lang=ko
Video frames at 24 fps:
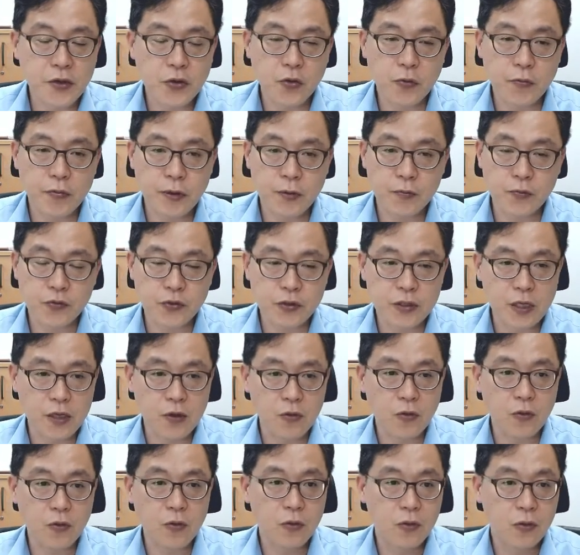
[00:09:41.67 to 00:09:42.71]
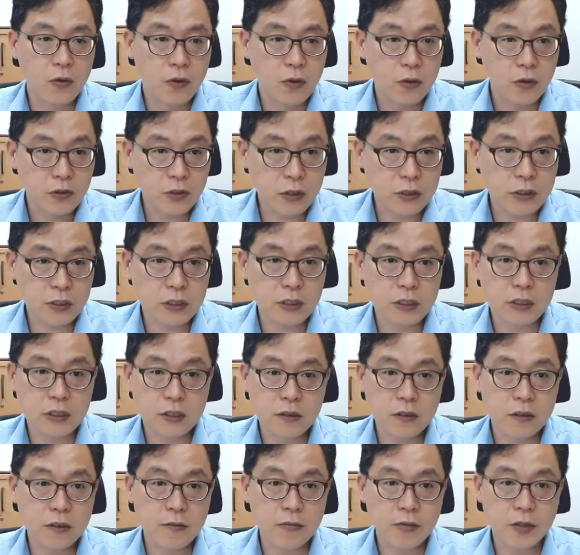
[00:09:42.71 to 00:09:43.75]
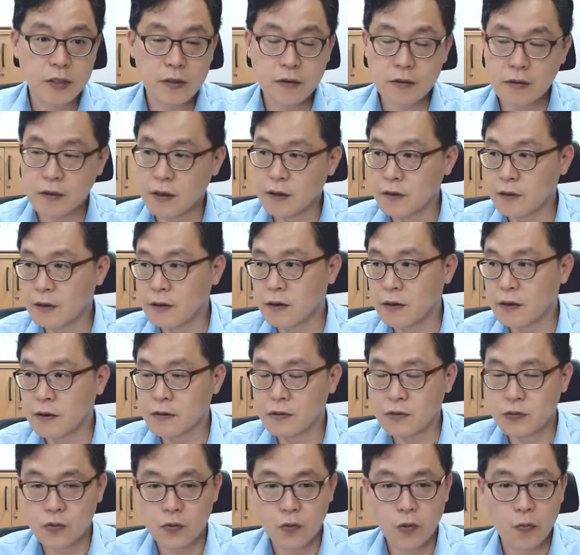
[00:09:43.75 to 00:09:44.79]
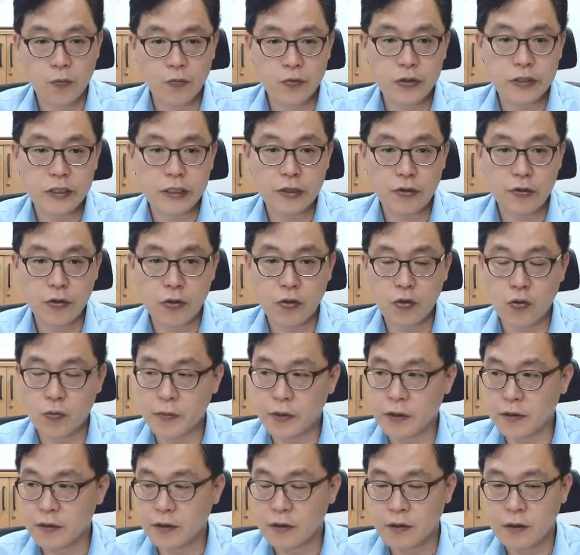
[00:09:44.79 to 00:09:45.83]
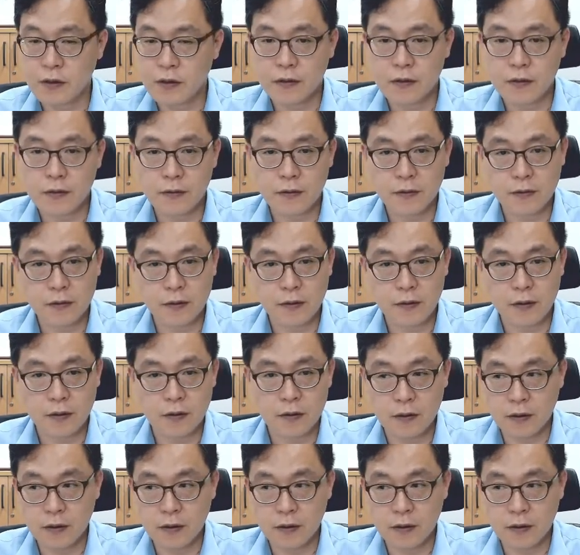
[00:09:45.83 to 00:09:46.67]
곱셈 문제하고 최적이진 검색 트리에서 좀 공부를 제대로 해 놓으면 어, 여러